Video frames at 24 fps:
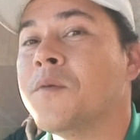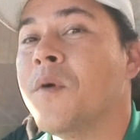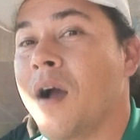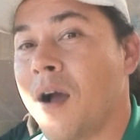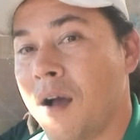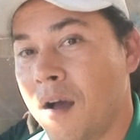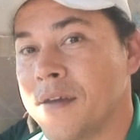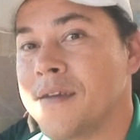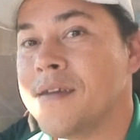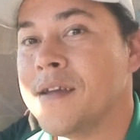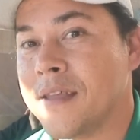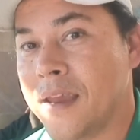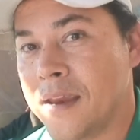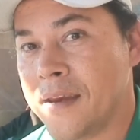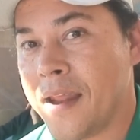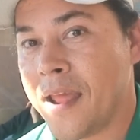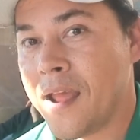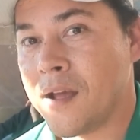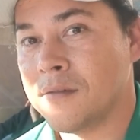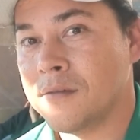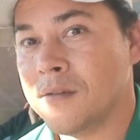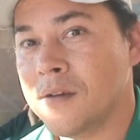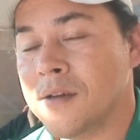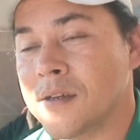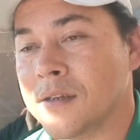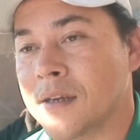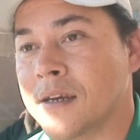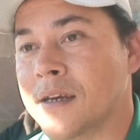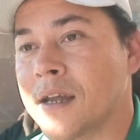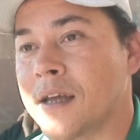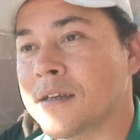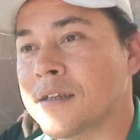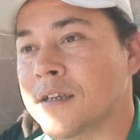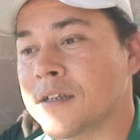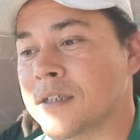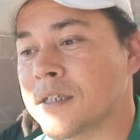của họ như thế nào cho
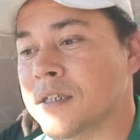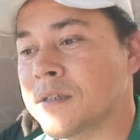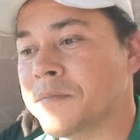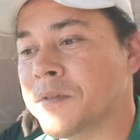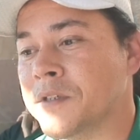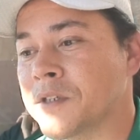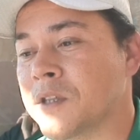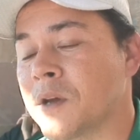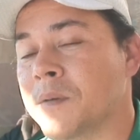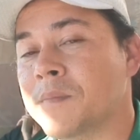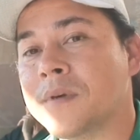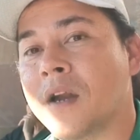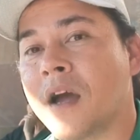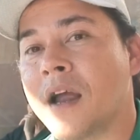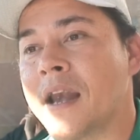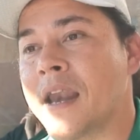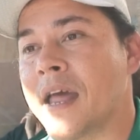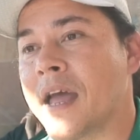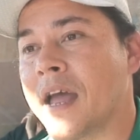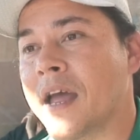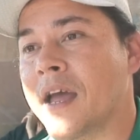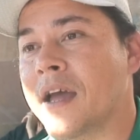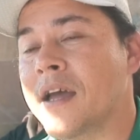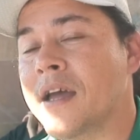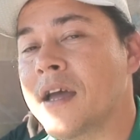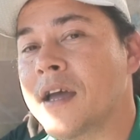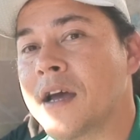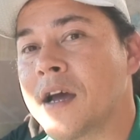nên thường thường phương tùng nói là